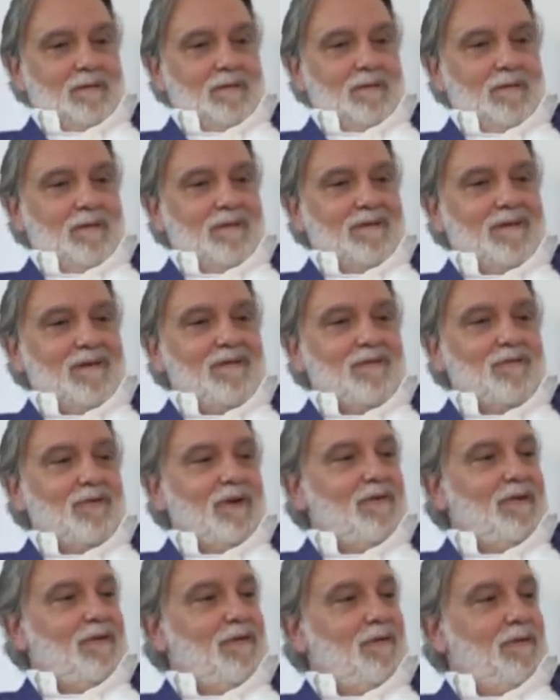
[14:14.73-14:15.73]
euh, les services de
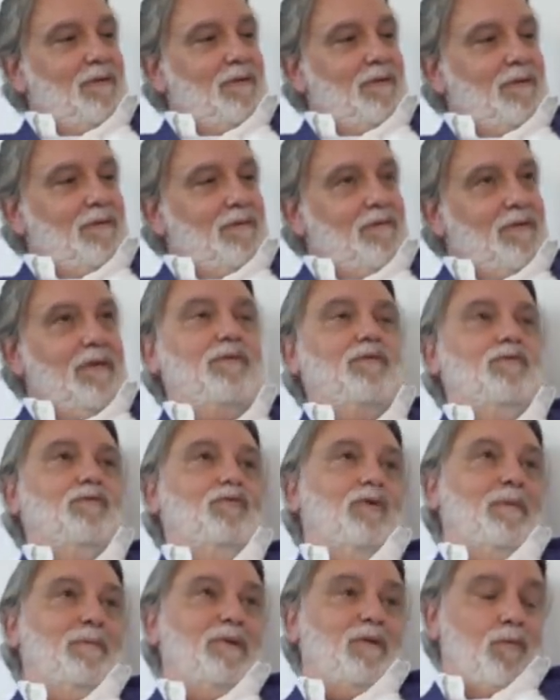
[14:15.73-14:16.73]
la ville, euh, enfin
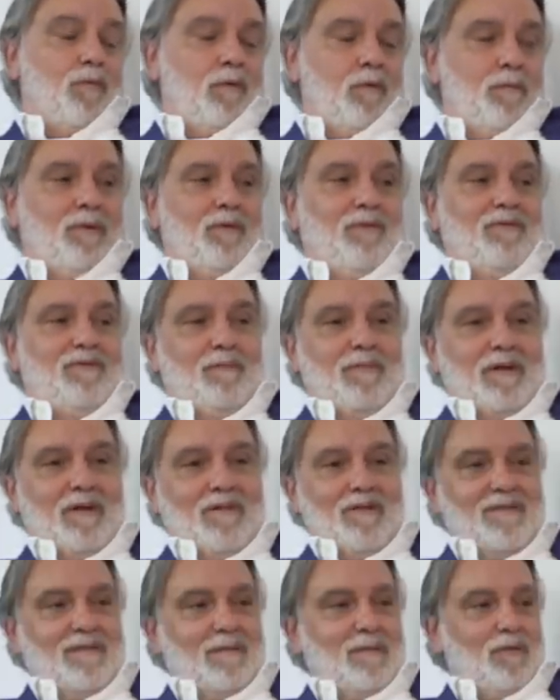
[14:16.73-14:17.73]
de la métropole, pardon, c'est pas la
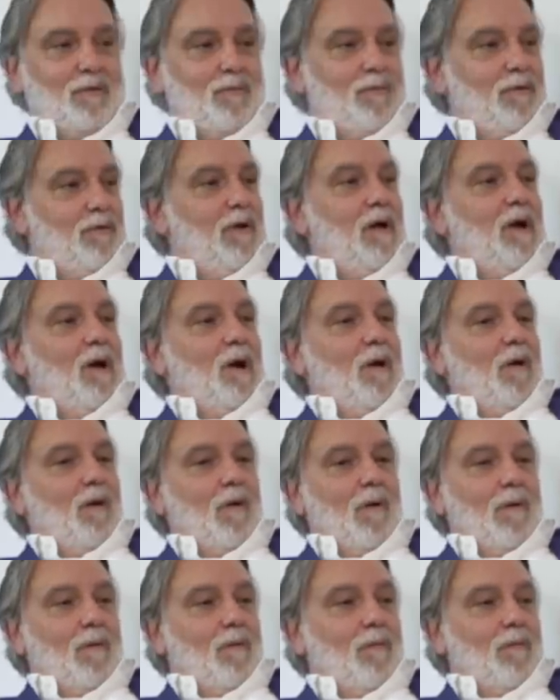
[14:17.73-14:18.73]
ville, c'est la métropole,
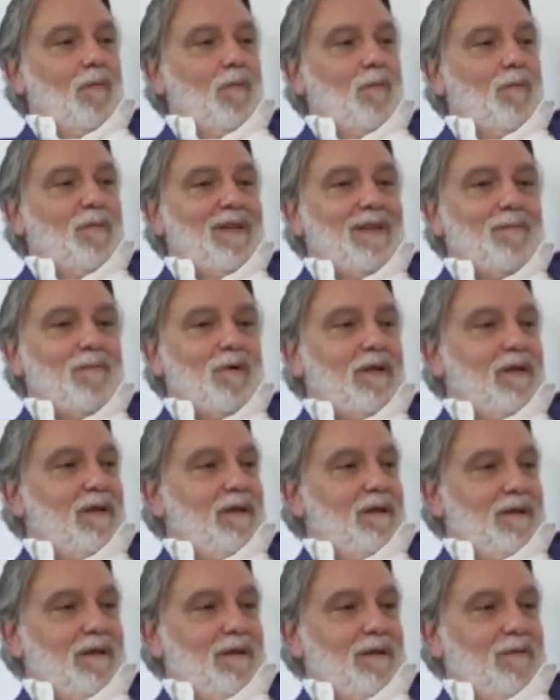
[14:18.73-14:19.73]
ont, mis les
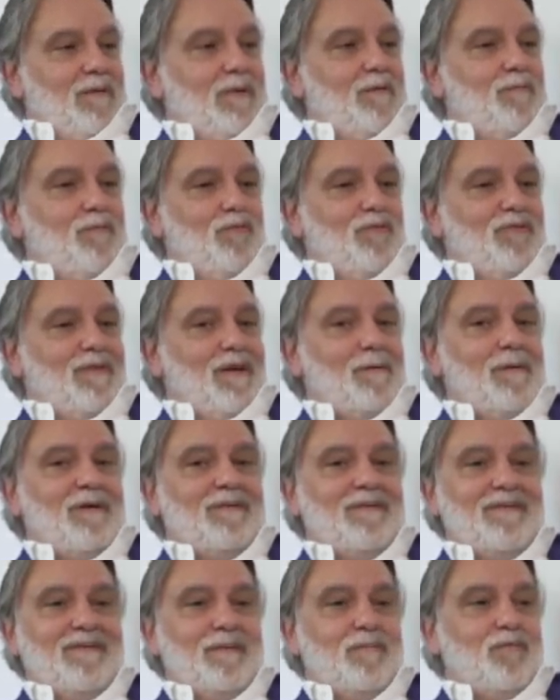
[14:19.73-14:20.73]
moyens et on a une pelouse quand même
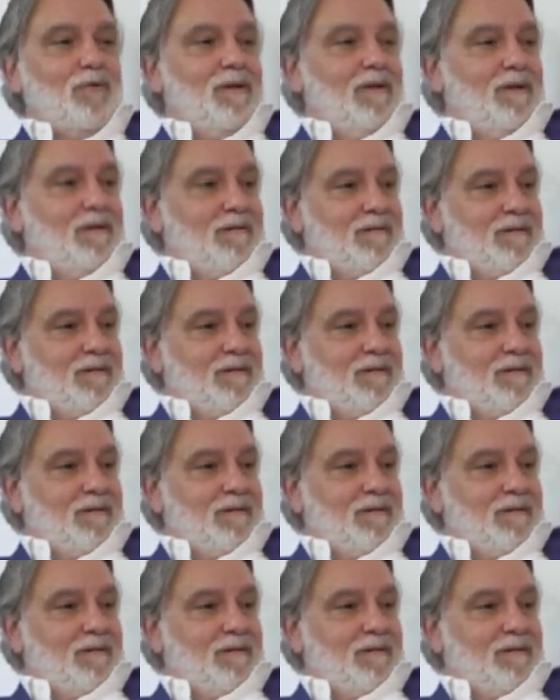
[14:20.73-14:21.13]
assez exceptionnelle. Et